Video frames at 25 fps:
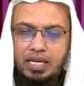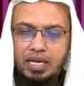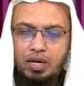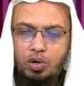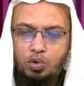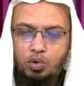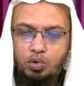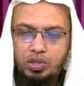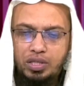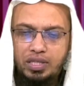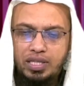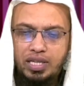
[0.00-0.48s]

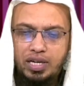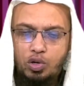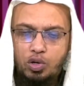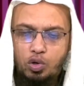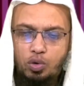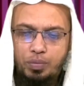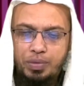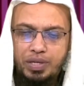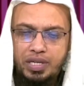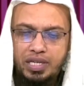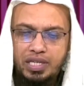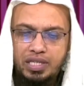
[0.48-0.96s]
ইয়াহুদিদের
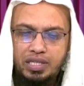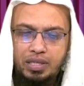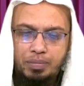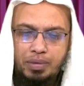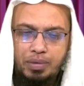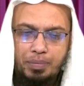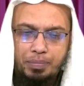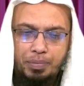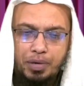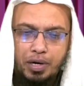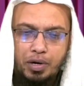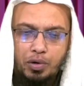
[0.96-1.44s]
নবী
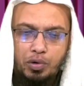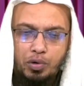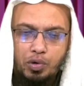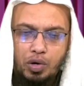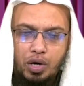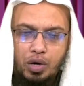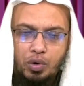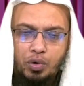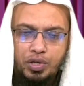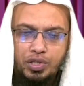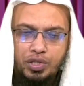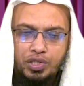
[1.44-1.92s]
হিসাবে প্রেরণ
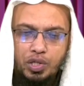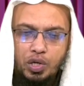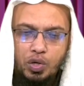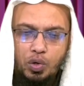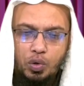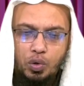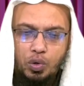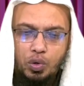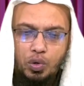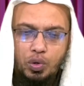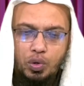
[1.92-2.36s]
করা হয়েছিল